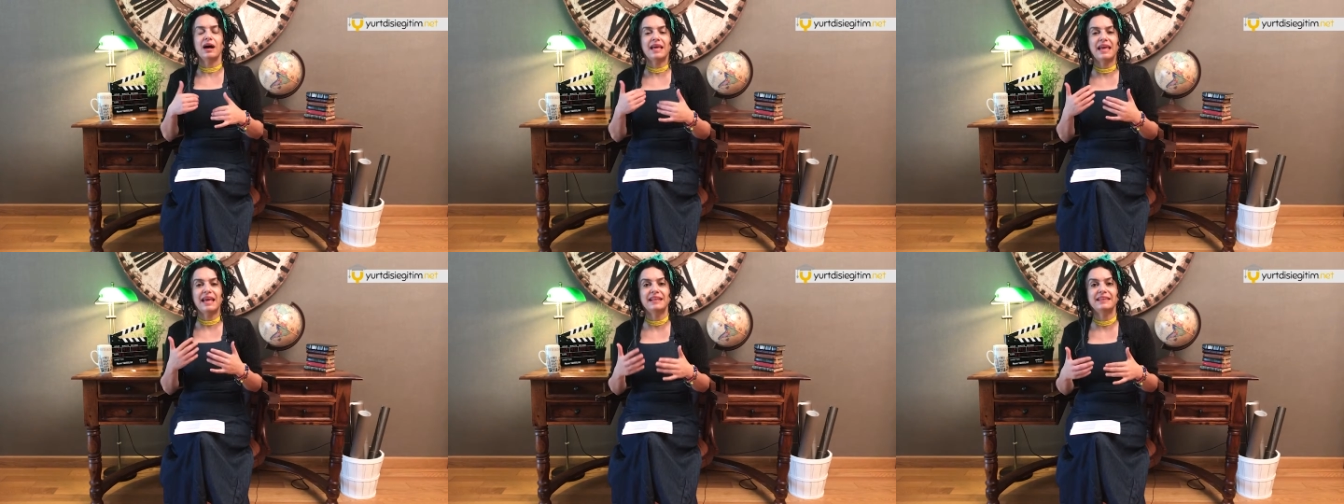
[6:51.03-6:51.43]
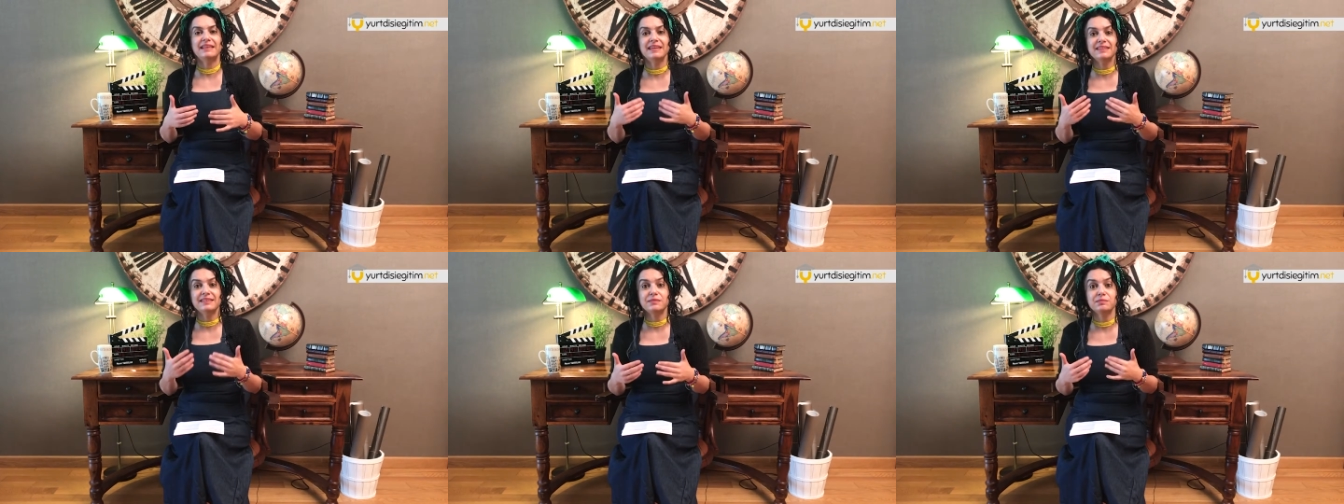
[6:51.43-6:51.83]
elde
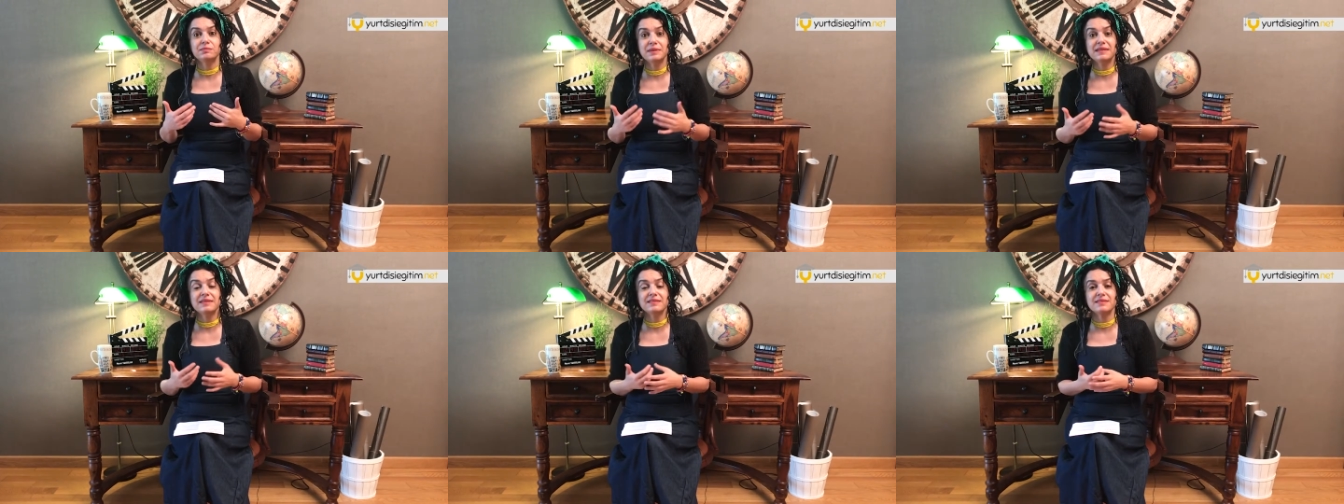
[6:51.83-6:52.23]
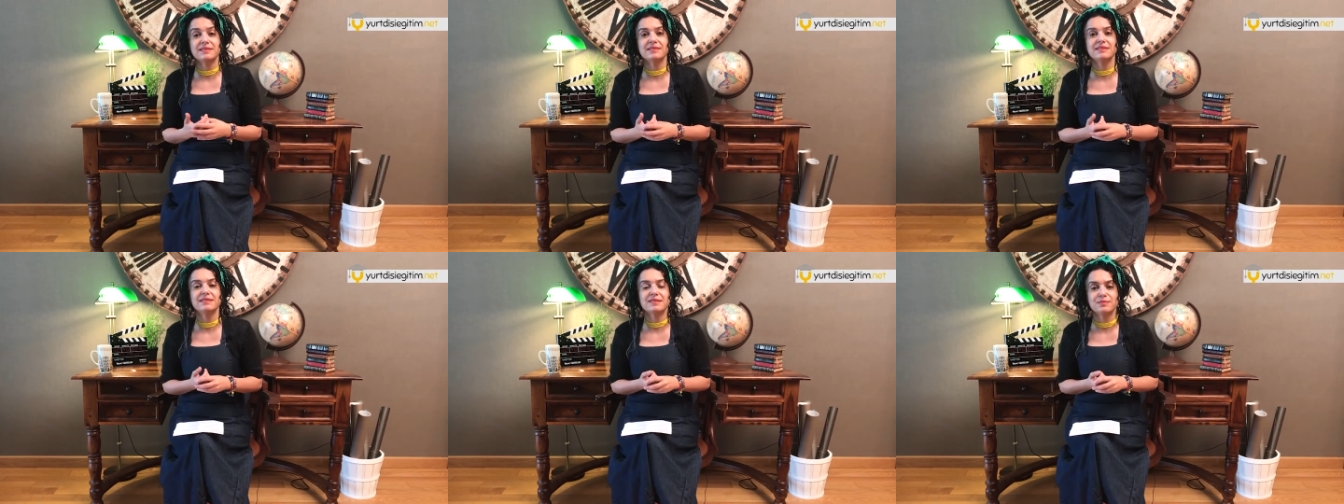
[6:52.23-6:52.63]
etmek
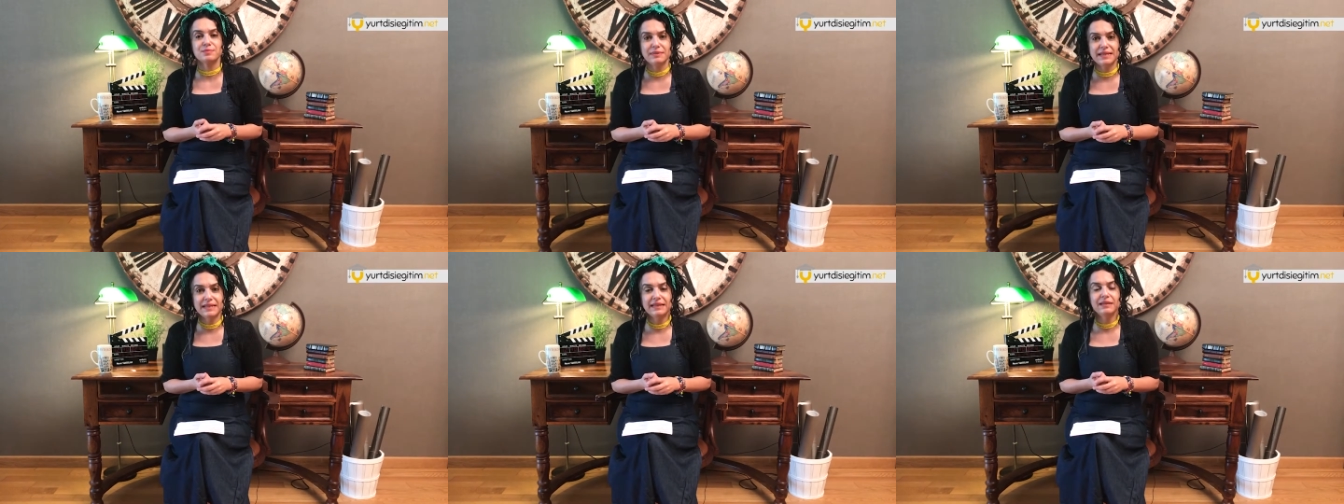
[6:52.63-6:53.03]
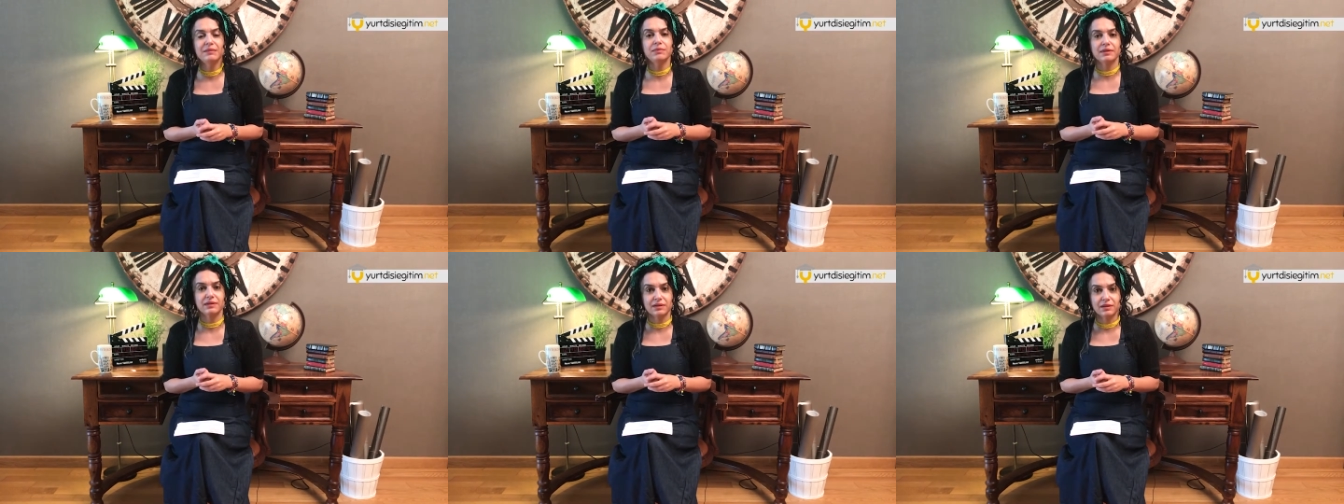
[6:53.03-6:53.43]
istediğiniz bilgi
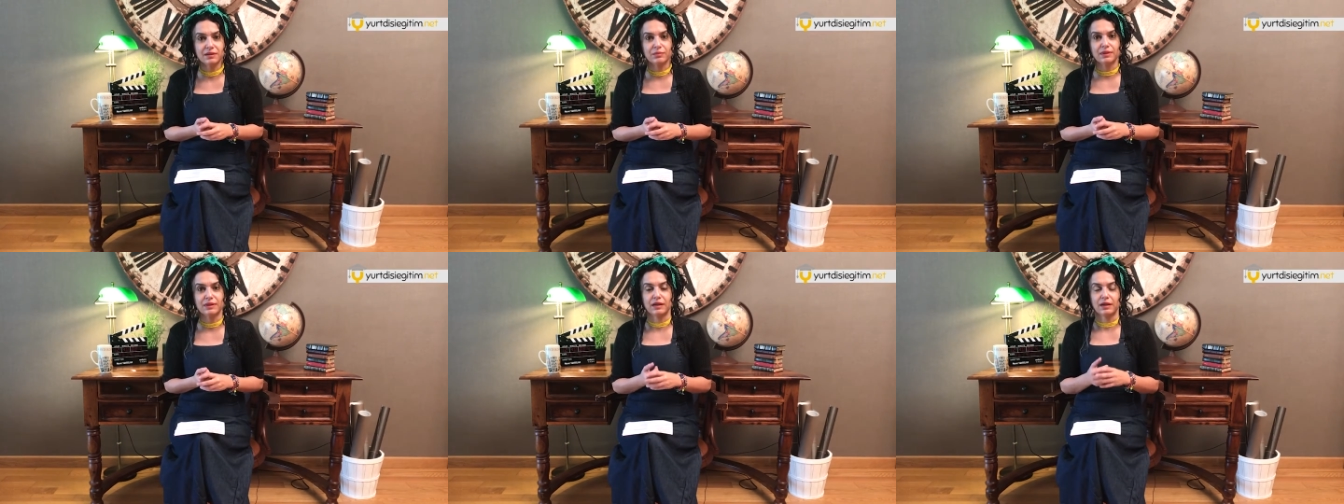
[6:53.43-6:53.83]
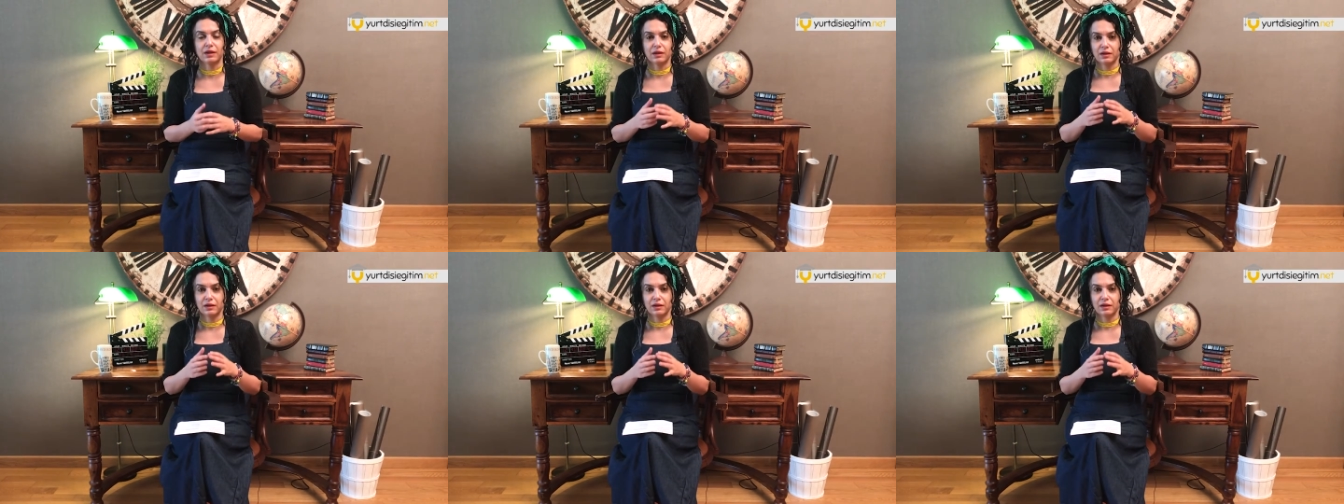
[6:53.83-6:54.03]
birikimine